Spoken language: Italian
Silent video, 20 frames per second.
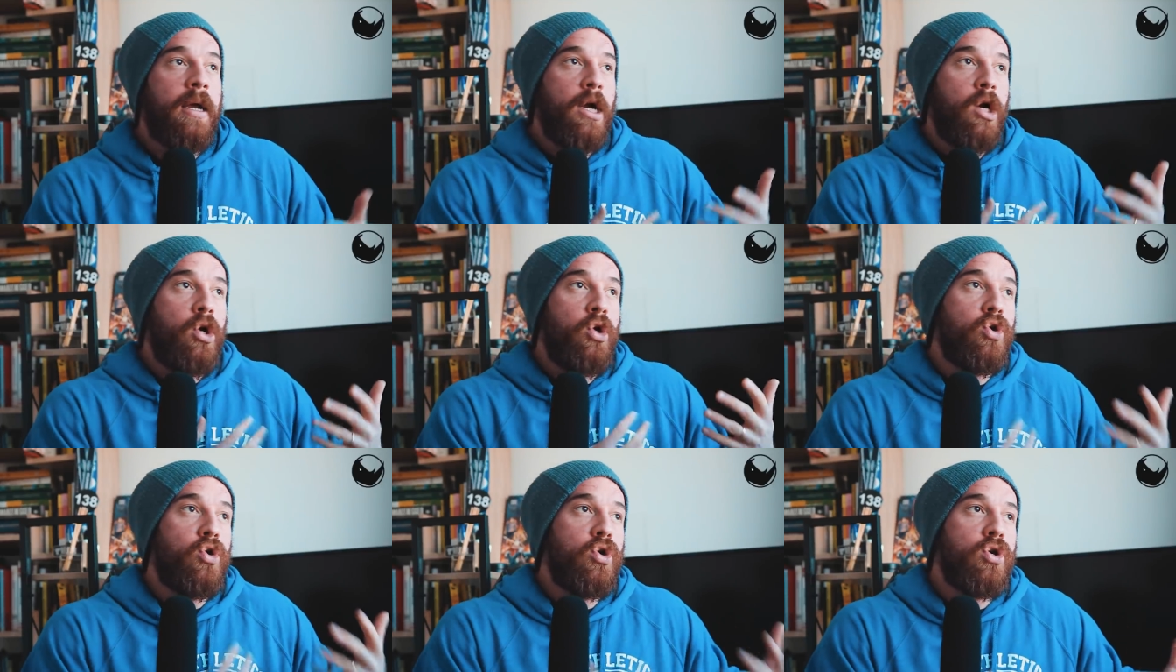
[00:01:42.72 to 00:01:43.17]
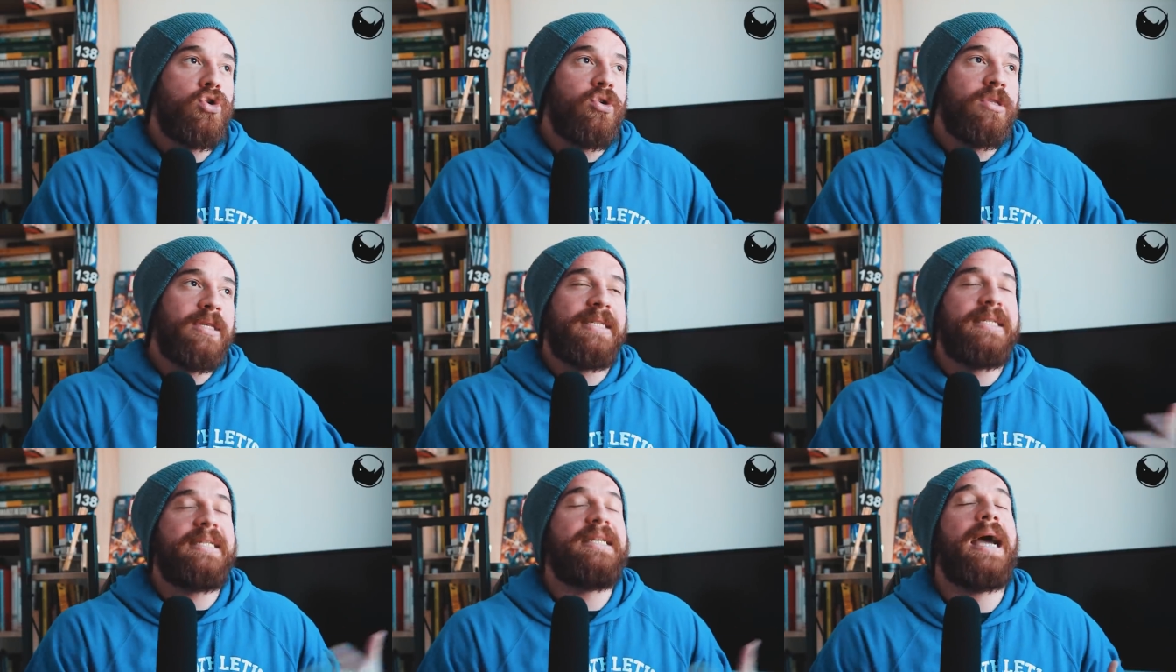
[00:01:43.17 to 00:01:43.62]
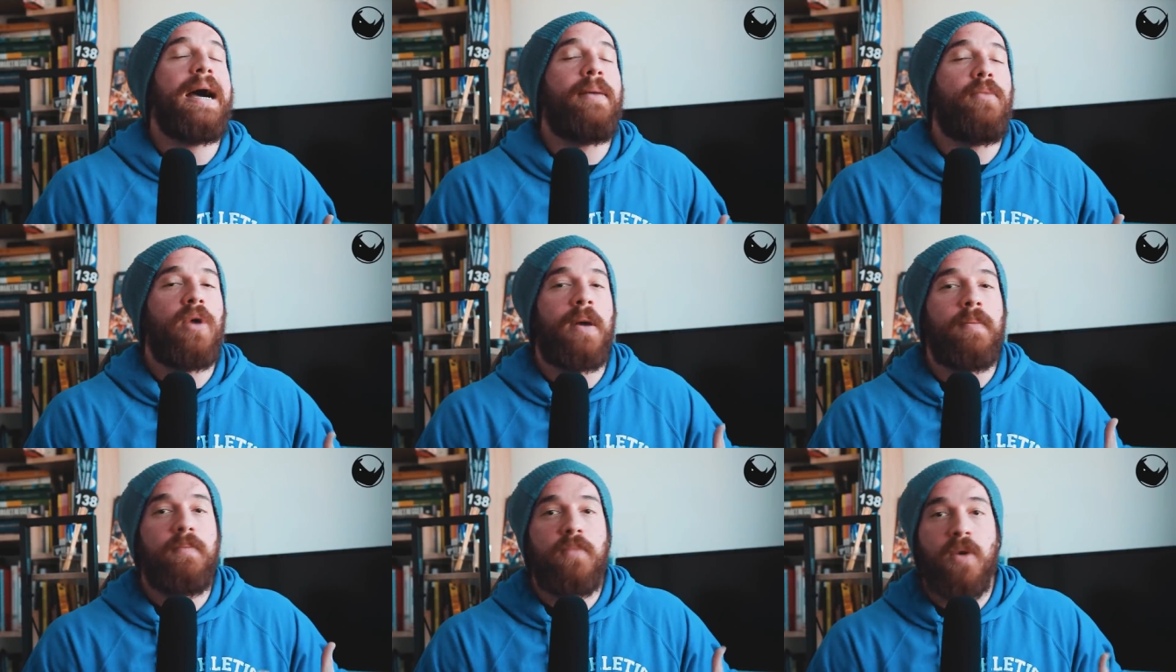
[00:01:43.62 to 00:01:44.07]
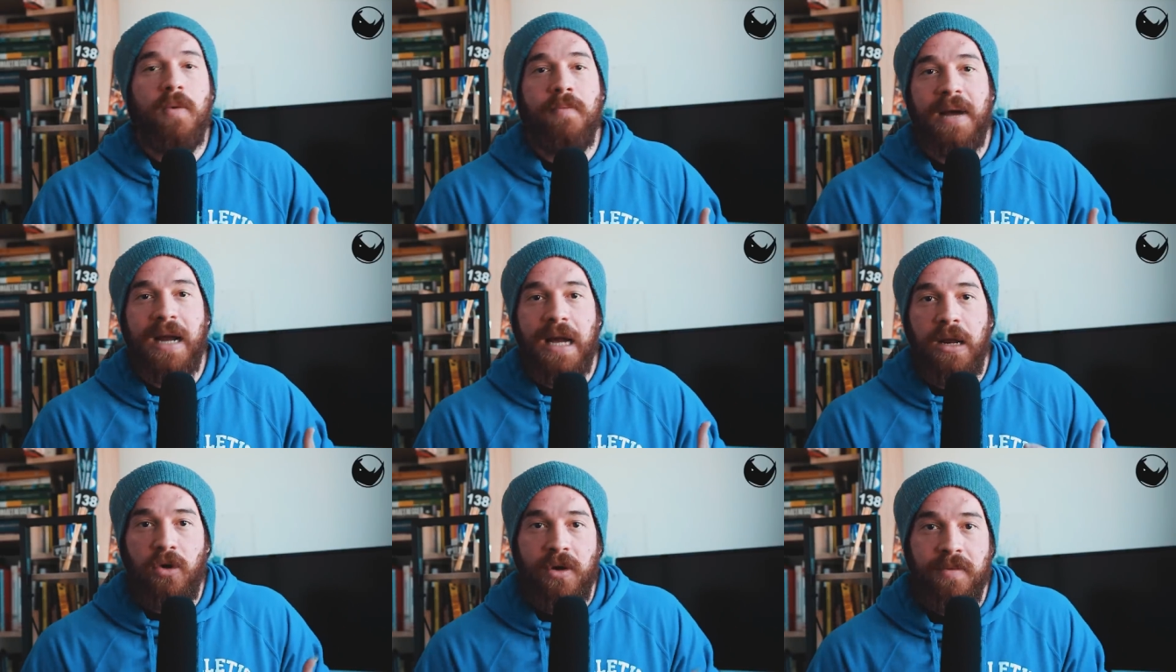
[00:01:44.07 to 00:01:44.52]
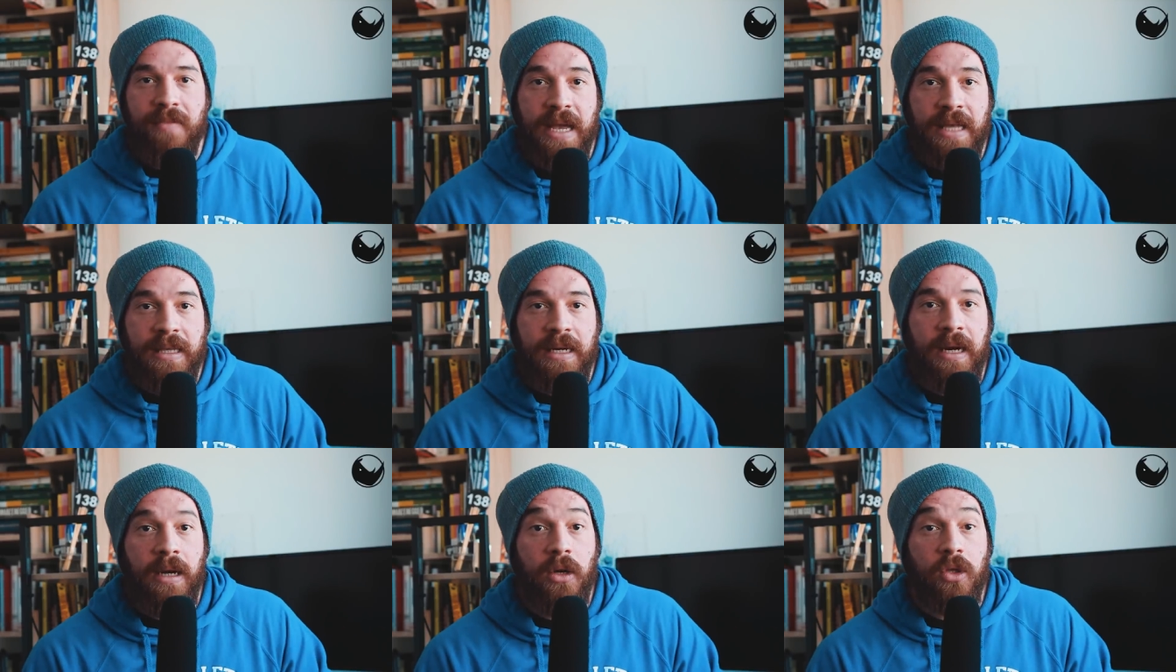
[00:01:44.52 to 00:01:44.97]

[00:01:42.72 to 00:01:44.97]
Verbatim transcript: noi non siamo una bomba calorimetrica,